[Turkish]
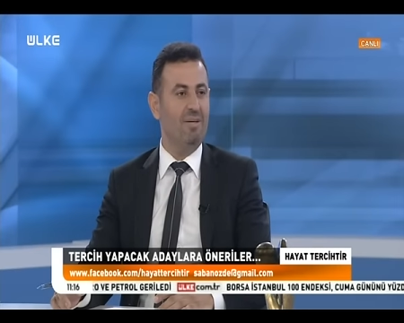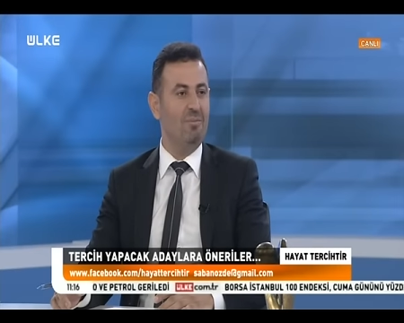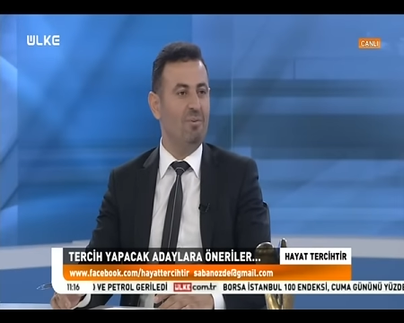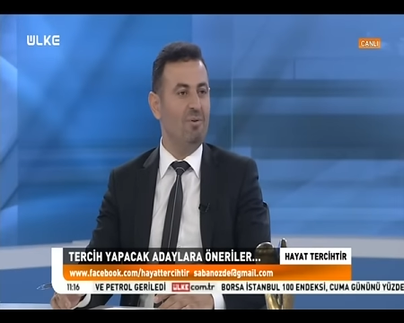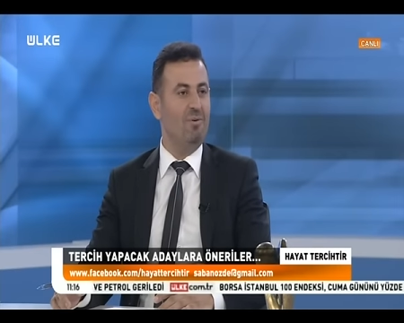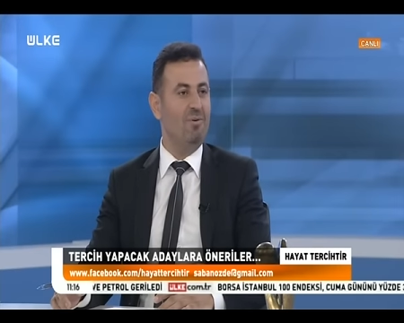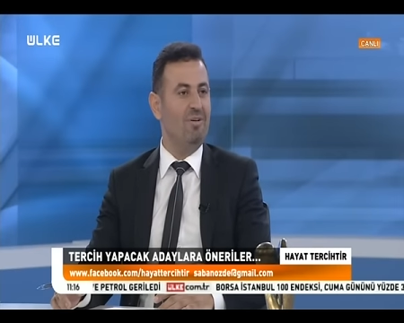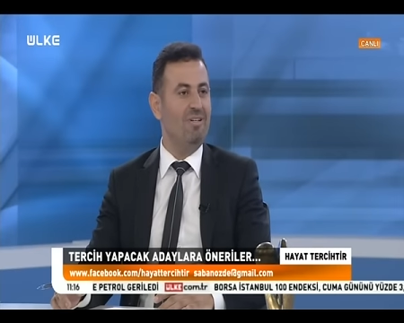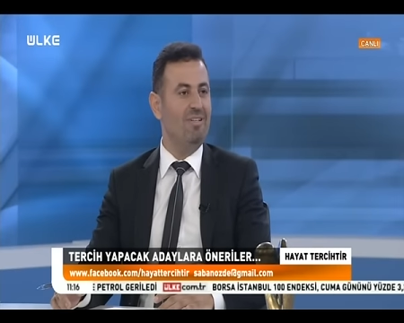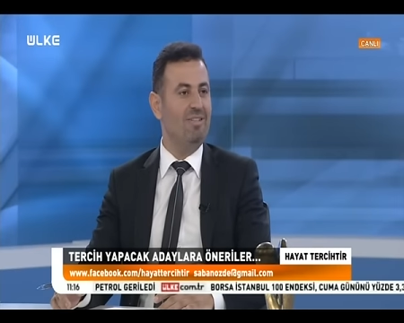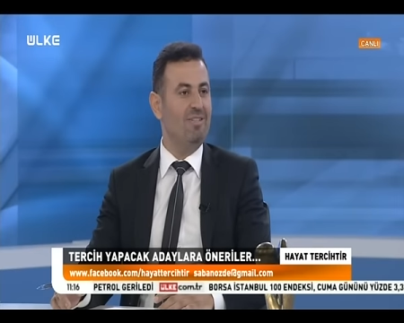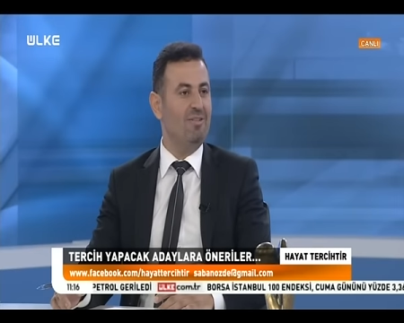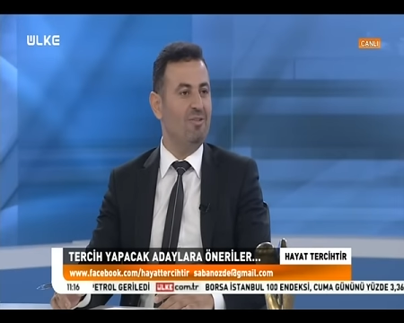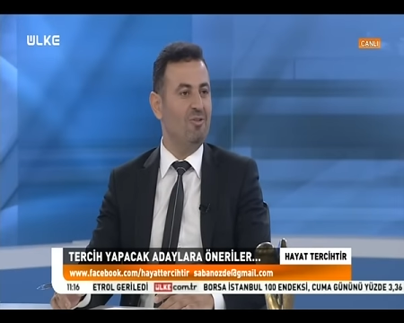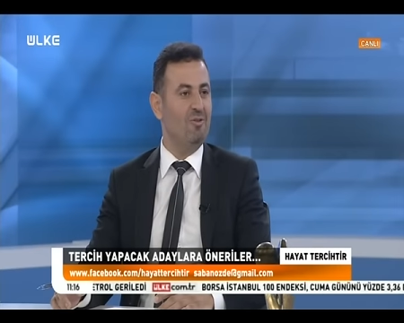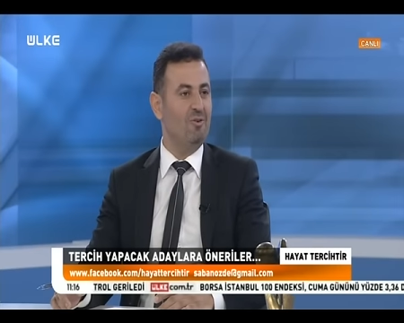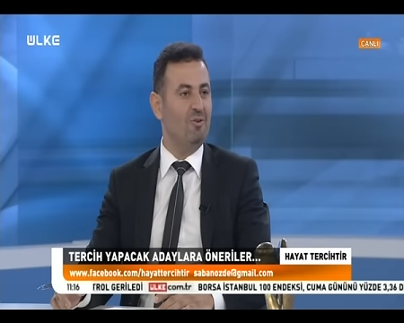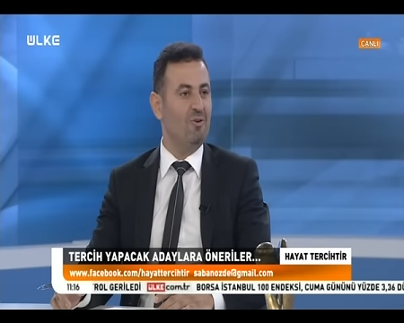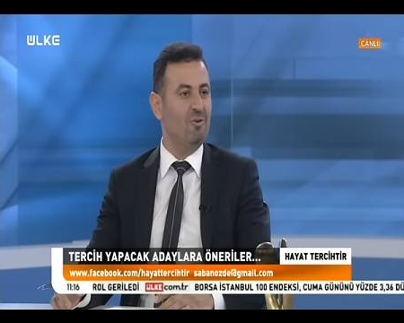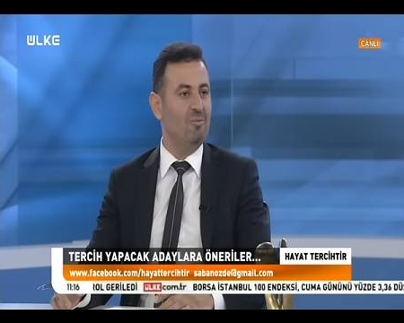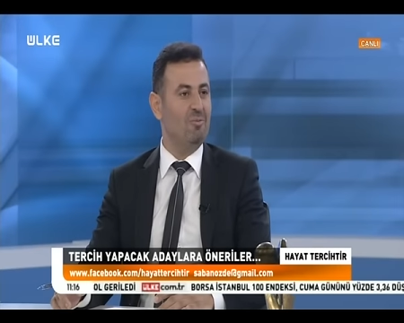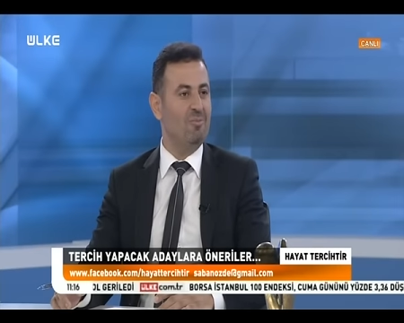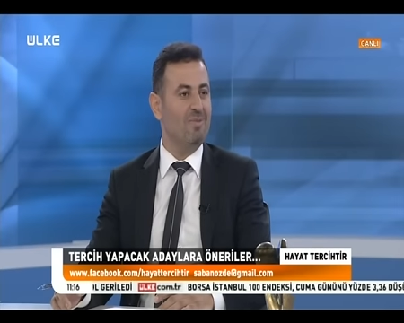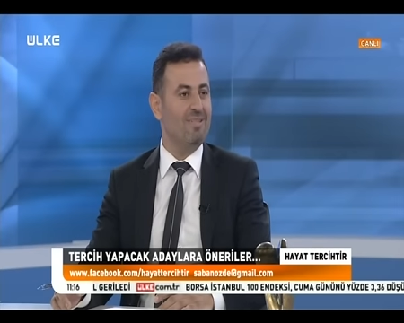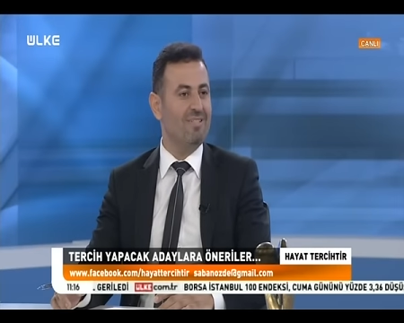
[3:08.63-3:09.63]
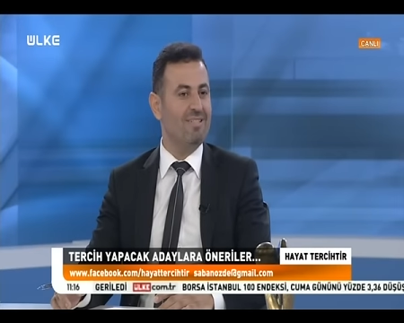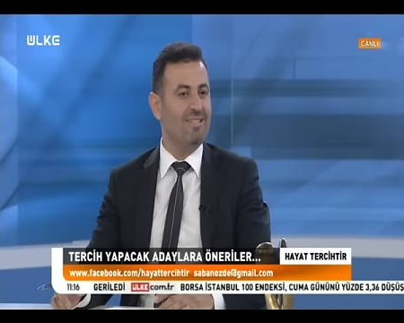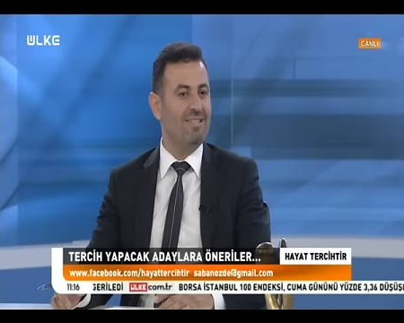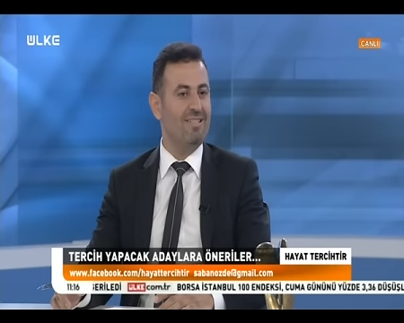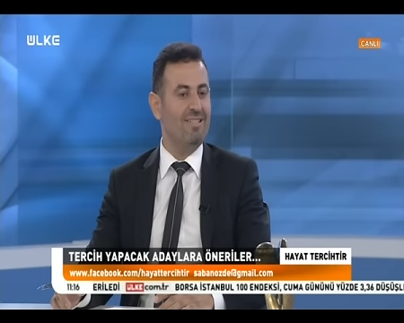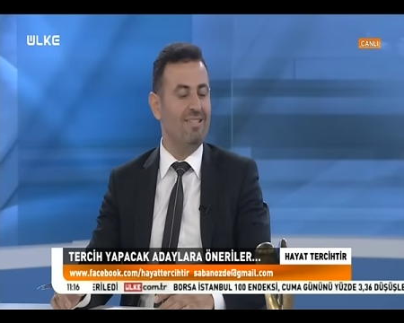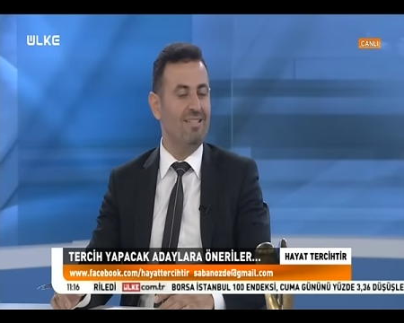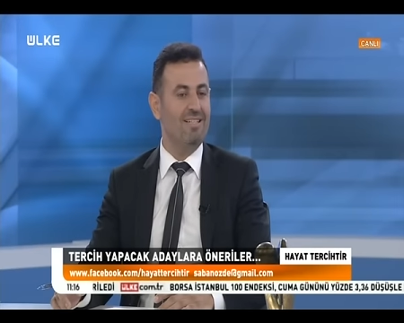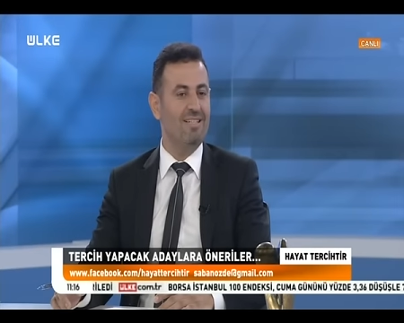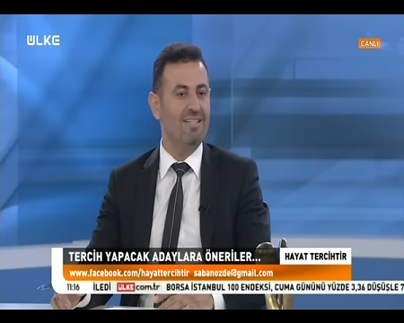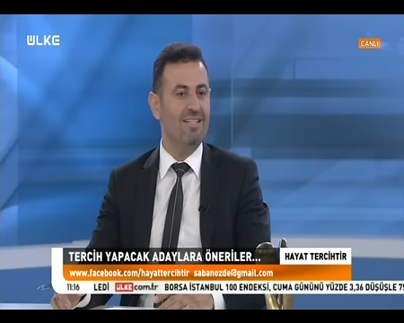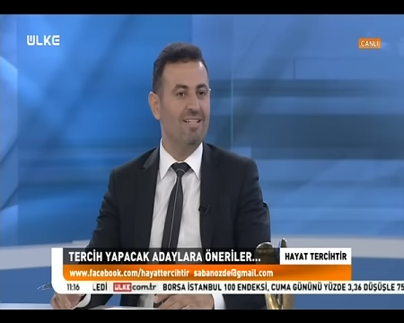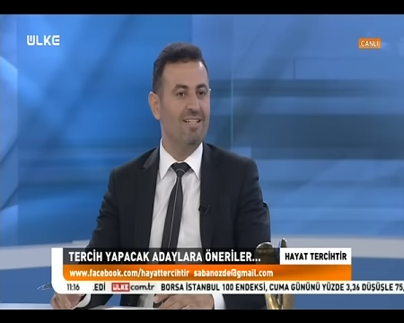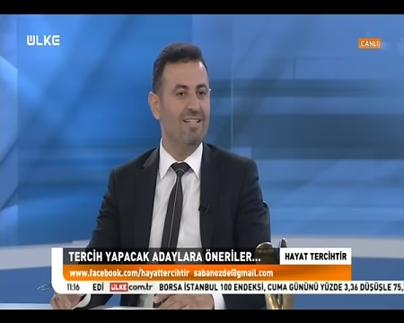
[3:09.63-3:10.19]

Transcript: ebeveynlerin olması